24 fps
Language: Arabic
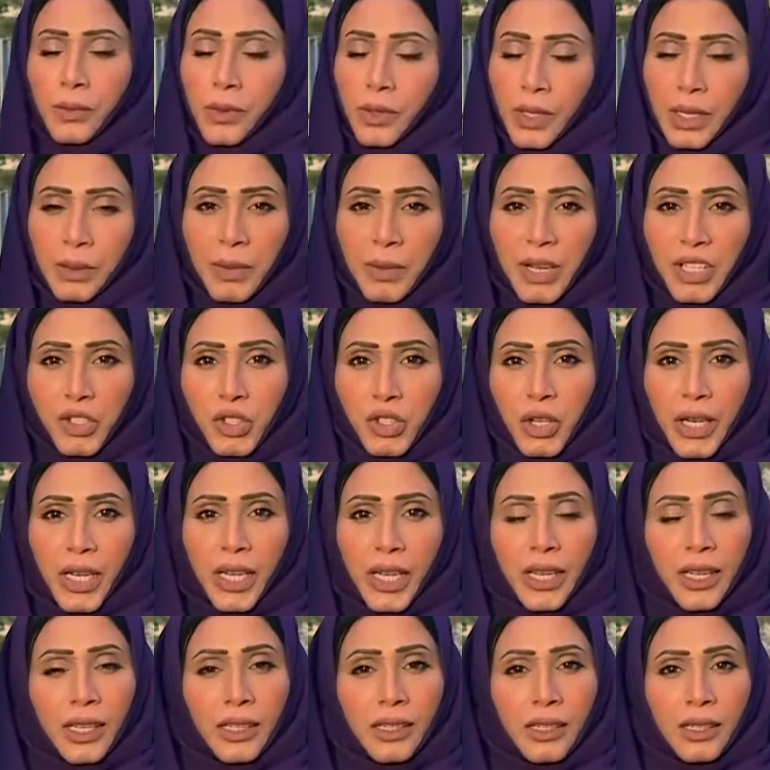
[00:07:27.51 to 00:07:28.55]
إيمان
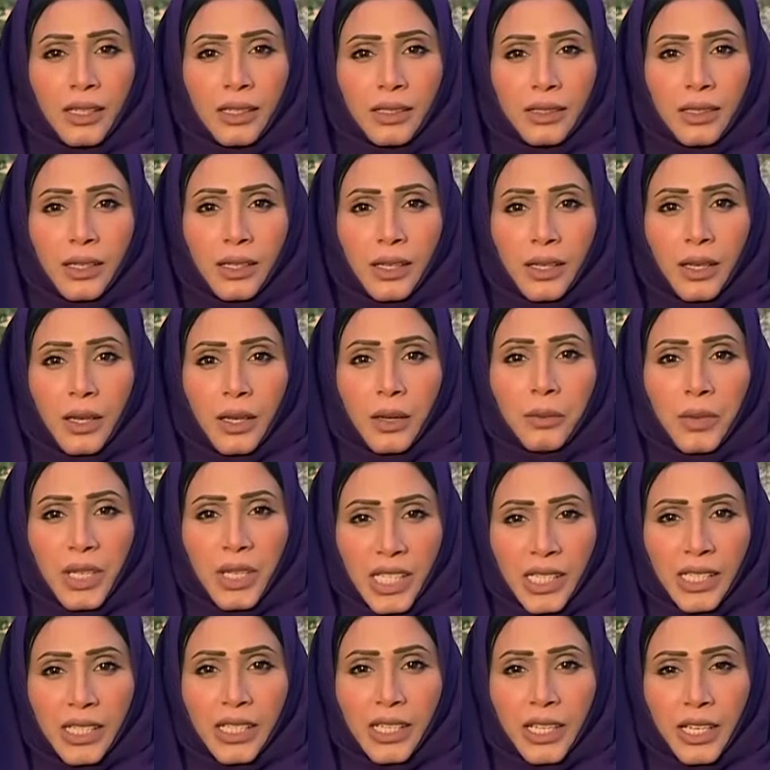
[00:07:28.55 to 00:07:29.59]
شيخين من
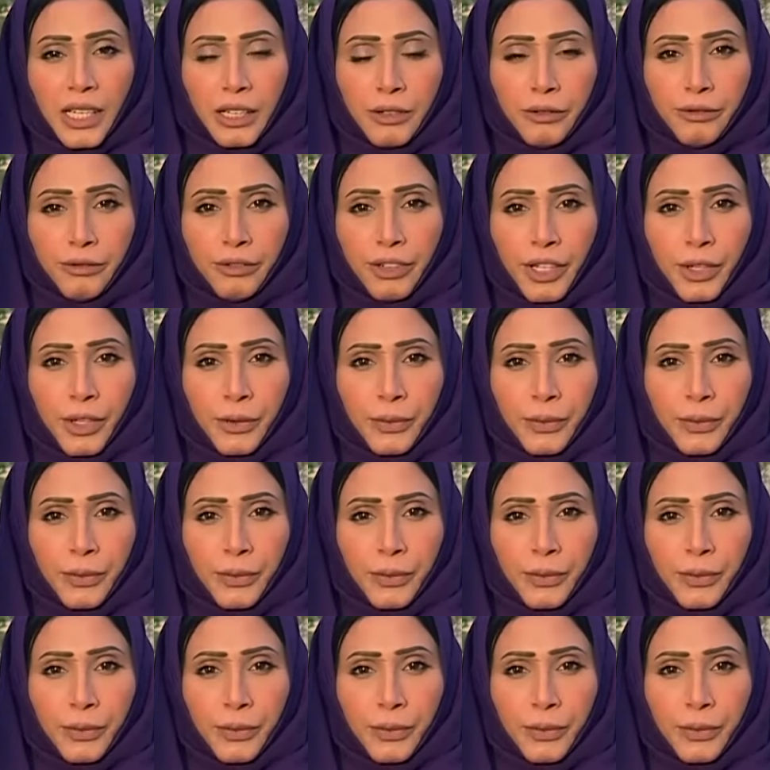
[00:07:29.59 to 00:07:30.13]
كييف